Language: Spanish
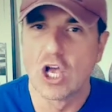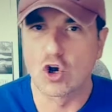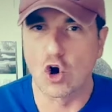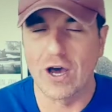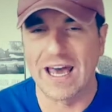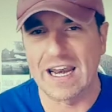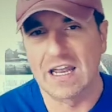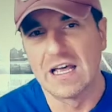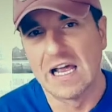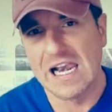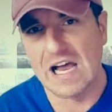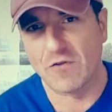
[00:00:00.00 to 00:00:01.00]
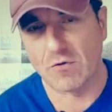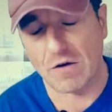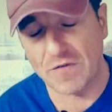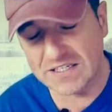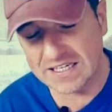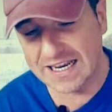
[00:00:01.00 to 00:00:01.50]
coger la forma
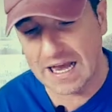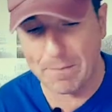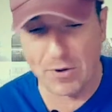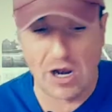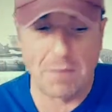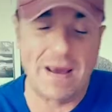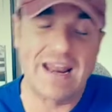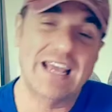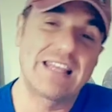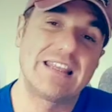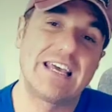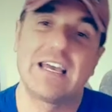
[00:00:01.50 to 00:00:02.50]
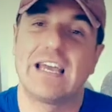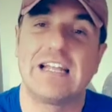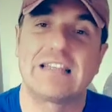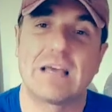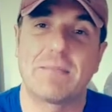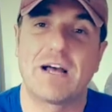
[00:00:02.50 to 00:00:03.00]
física, pero al margen
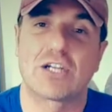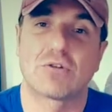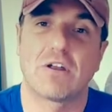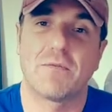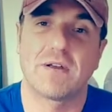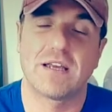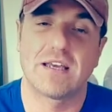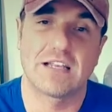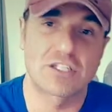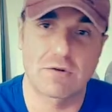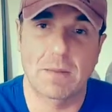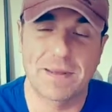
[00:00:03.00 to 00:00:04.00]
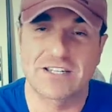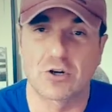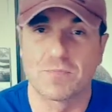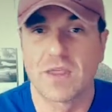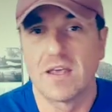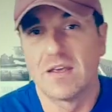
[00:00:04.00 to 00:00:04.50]
del tema del eh,
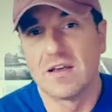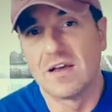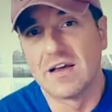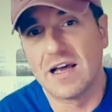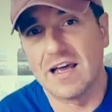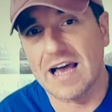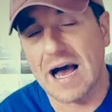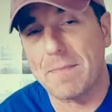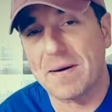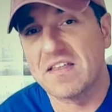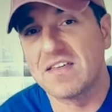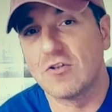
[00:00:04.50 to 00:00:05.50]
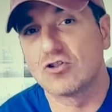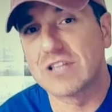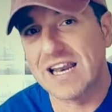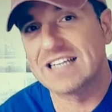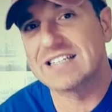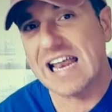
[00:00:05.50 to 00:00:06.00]
sobrepeso, eh, ha padecido
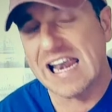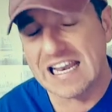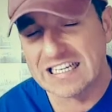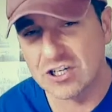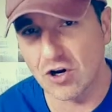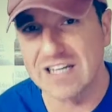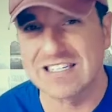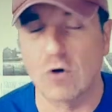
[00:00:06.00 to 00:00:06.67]
tres lesiones.